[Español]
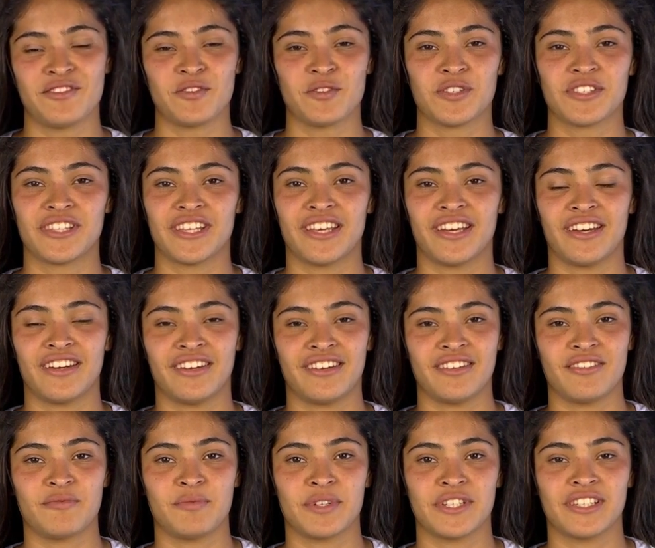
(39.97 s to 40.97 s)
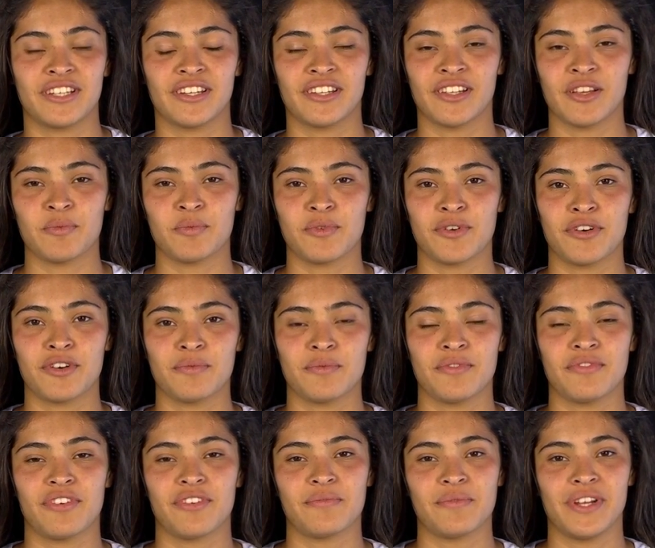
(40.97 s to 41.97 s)
Me gusta pasar tiempo
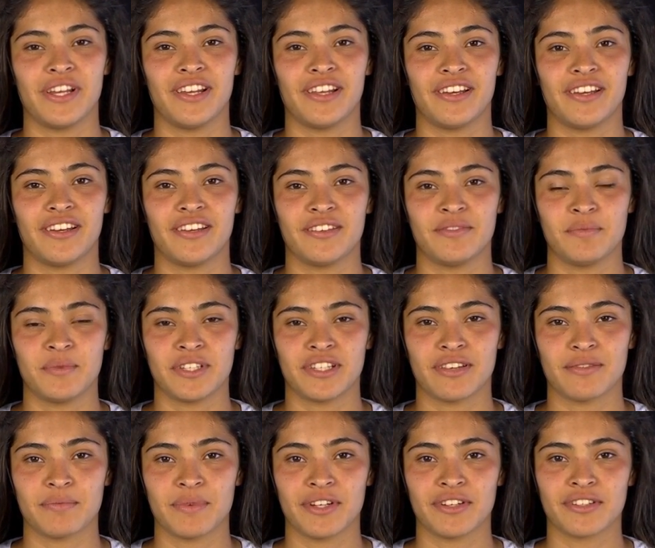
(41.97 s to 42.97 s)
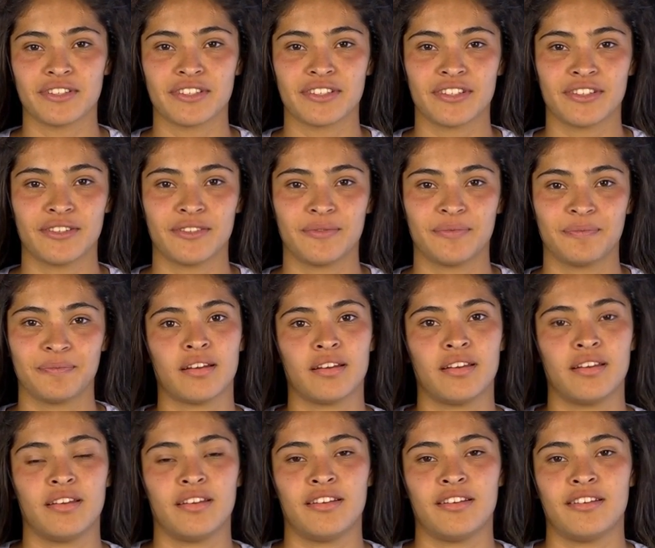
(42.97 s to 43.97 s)
con mi familia y mis amigos.
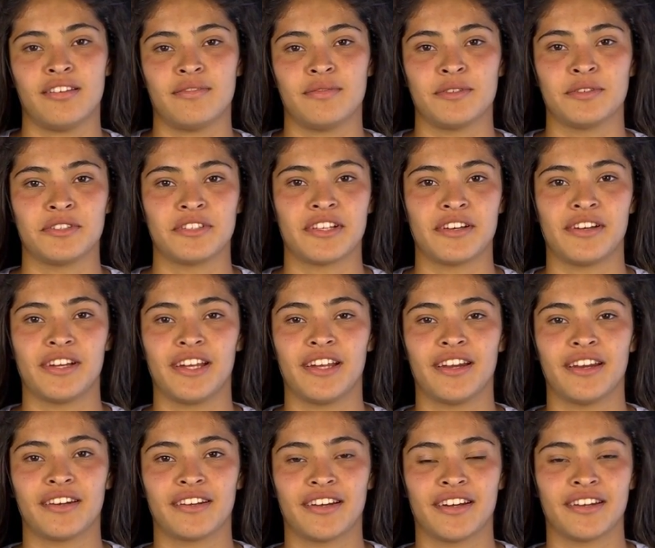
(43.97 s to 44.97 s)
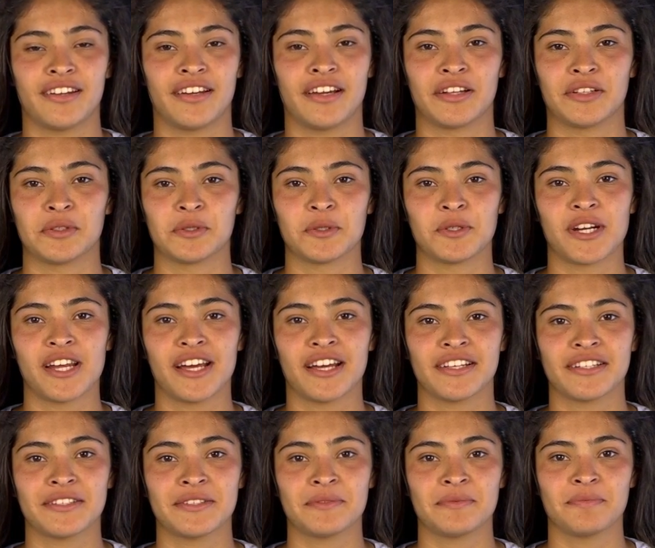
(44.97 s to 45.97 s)
Me gusta ver
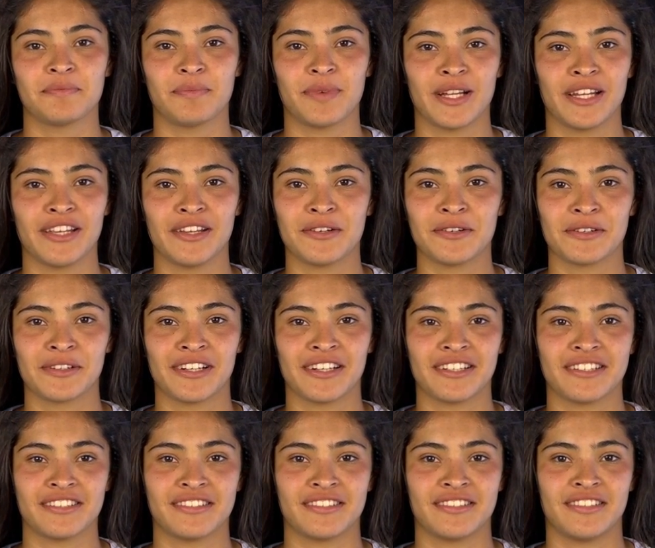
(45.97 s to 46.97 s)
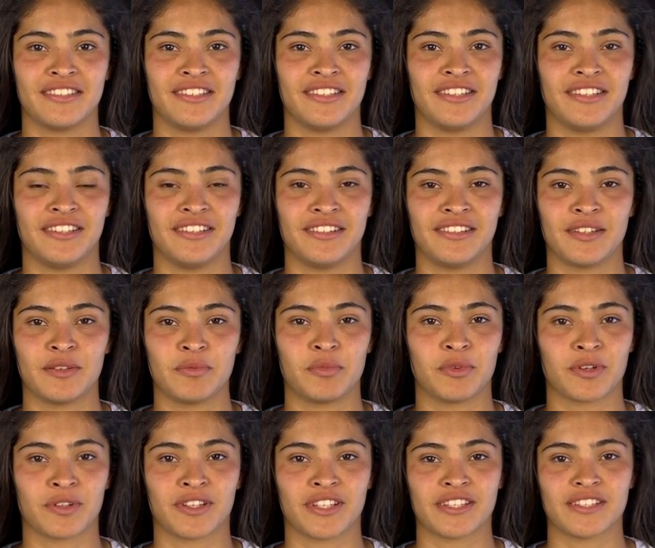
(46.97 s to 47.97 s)
caricaturas, películas y
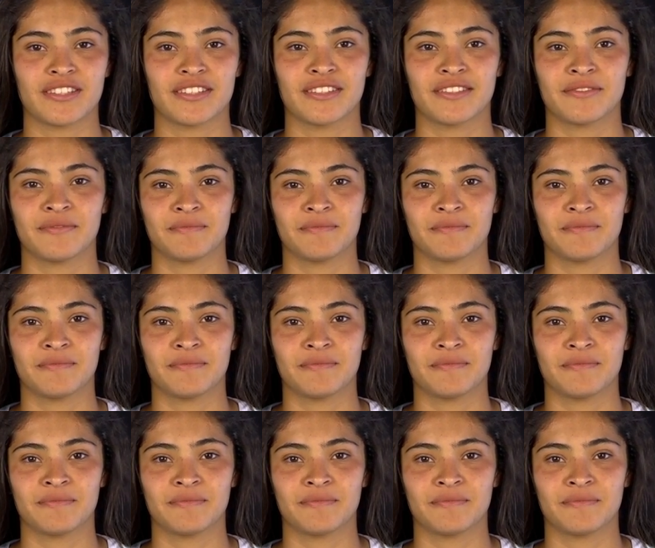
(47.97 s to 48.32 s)
deportes.